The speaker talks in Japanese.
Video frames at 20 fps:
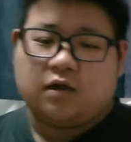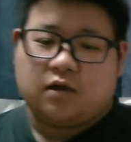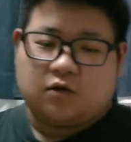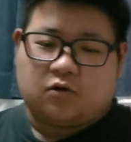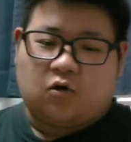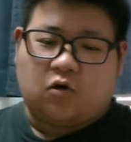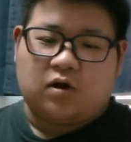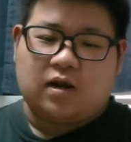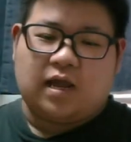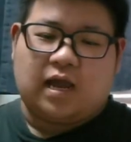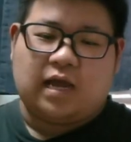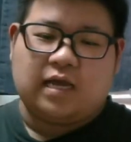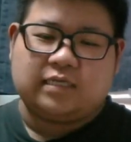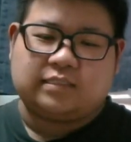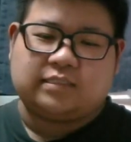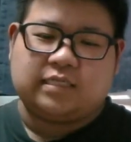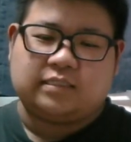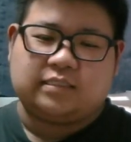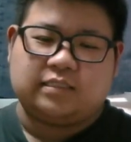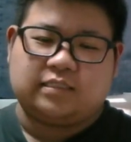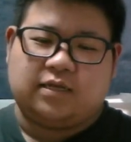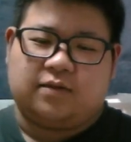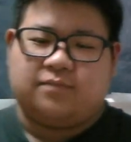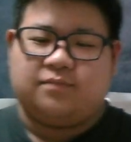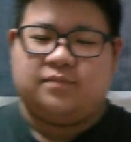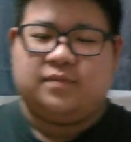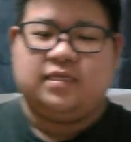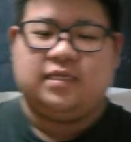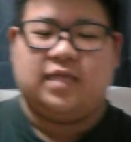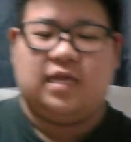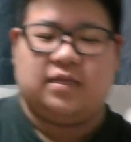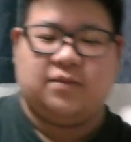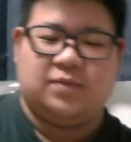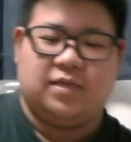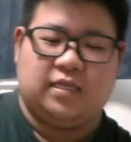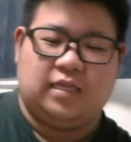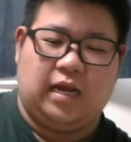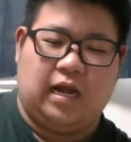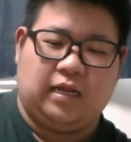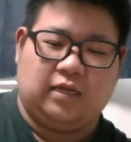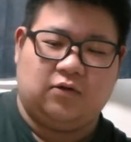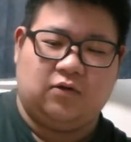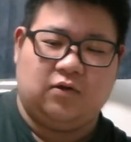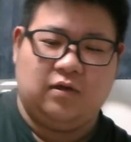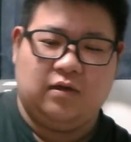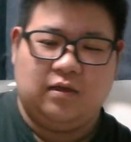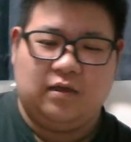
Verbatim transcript: これ、林先生じゃん。みんなには見えてないけど。